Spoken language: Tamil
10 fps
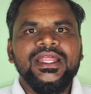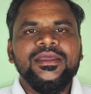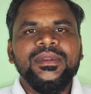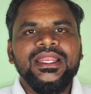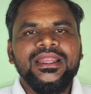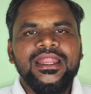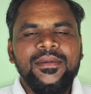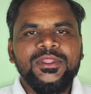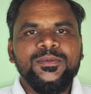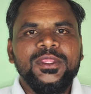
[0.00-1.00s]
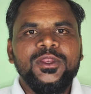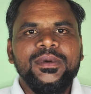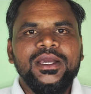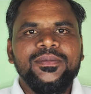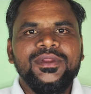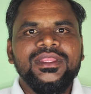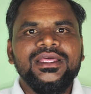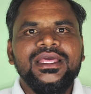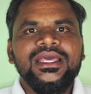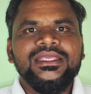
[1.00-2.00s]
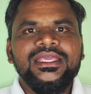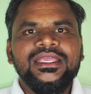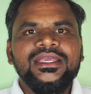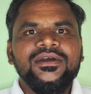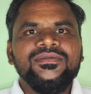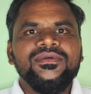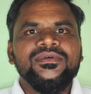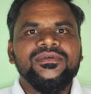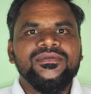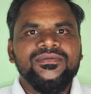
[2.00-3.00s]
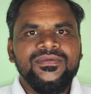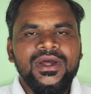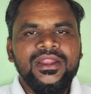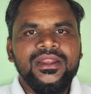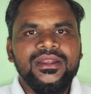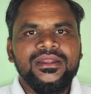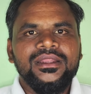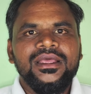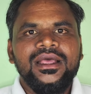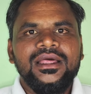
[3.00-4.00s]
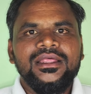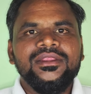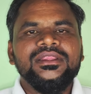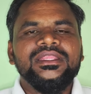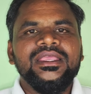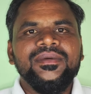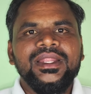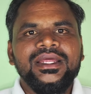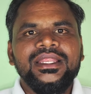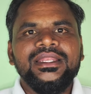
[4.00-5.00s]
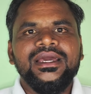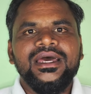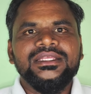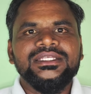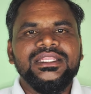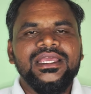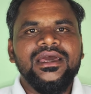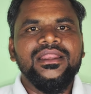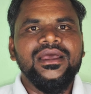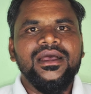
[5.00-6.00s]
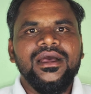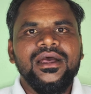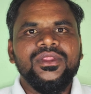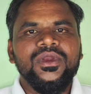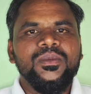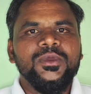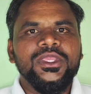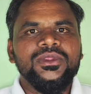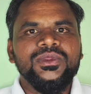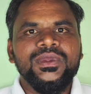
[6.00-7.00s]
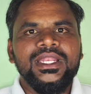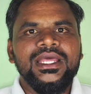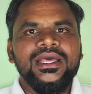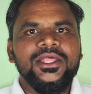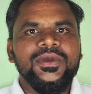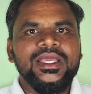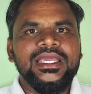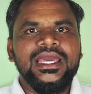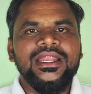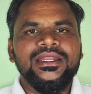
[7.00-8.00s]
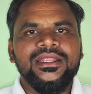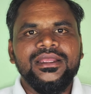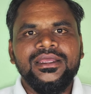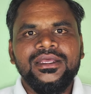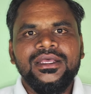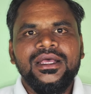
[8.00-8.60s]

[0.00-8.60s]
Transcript: வணக்கம் நேர்களை நாம் இந்த பதிவில் பார்க்க போகிறது கிங் ஆஃப் ஃபாடர் அதாவது தீவனங்களின் அரசன் யார் அதனோட முக்கியத்துவம் என்ன அதனோட கேரக்டரு